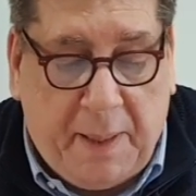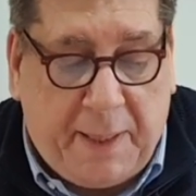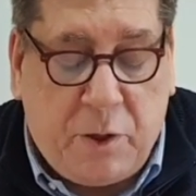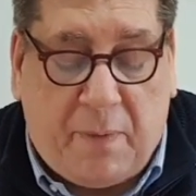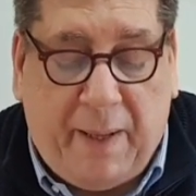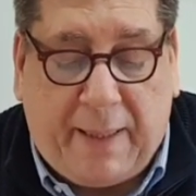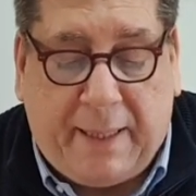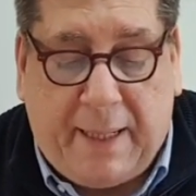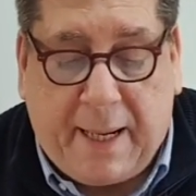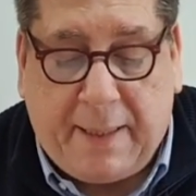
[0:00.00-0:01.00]
ricevete
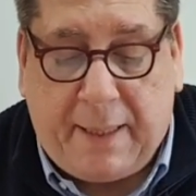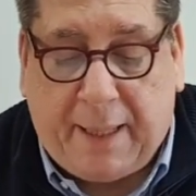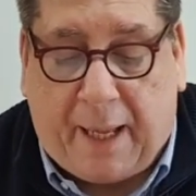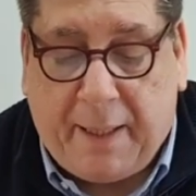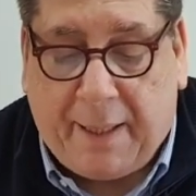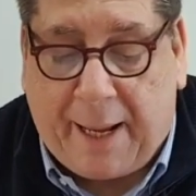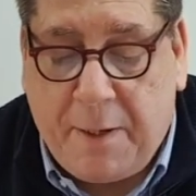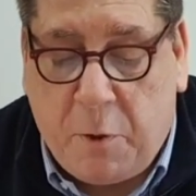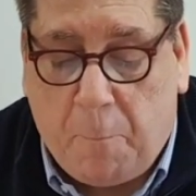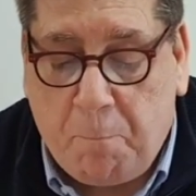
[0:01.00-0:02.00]
in eredità il
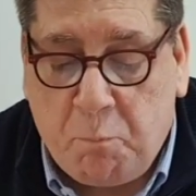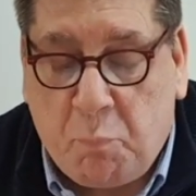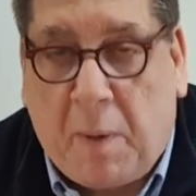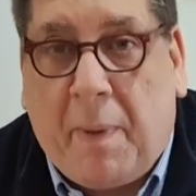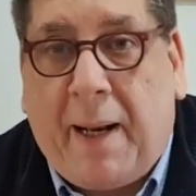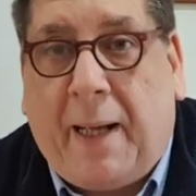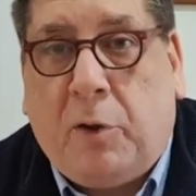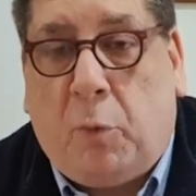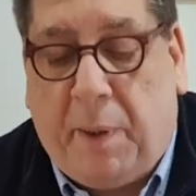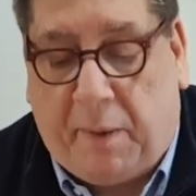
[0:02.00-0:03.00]
regno
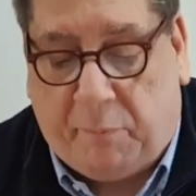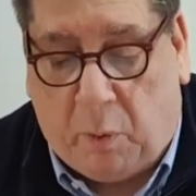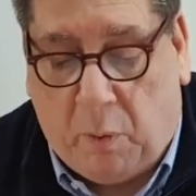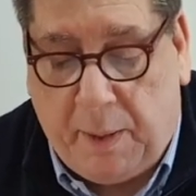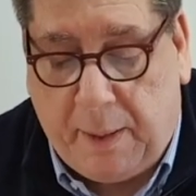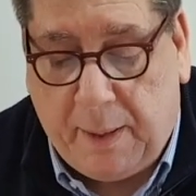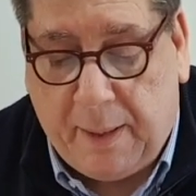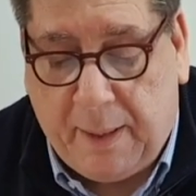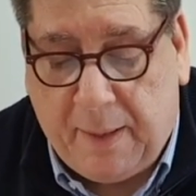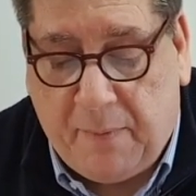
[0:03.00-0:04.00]
preparato per
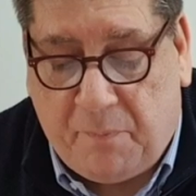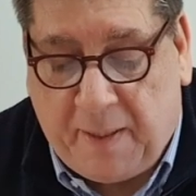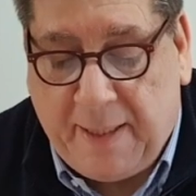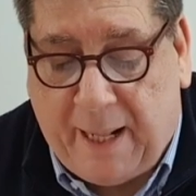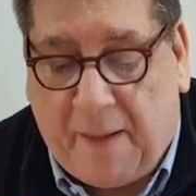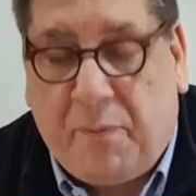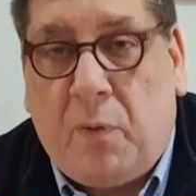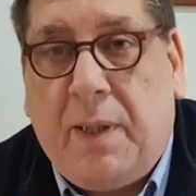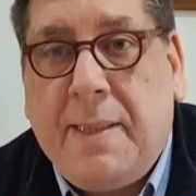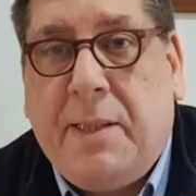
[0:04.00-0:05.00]
voi fin dalla
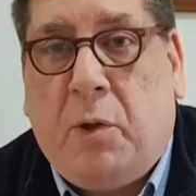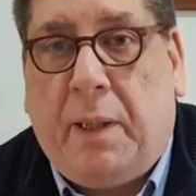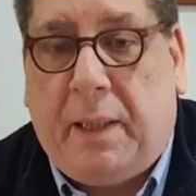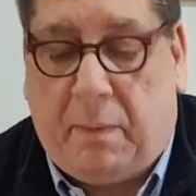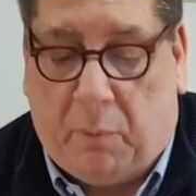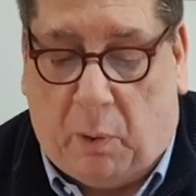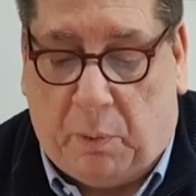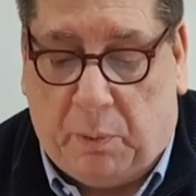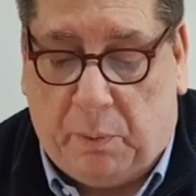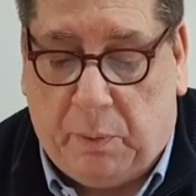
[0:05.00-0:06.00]
fondazione del
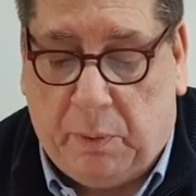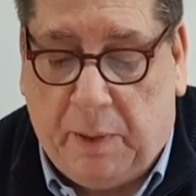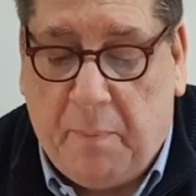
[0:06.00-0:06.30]
mondo,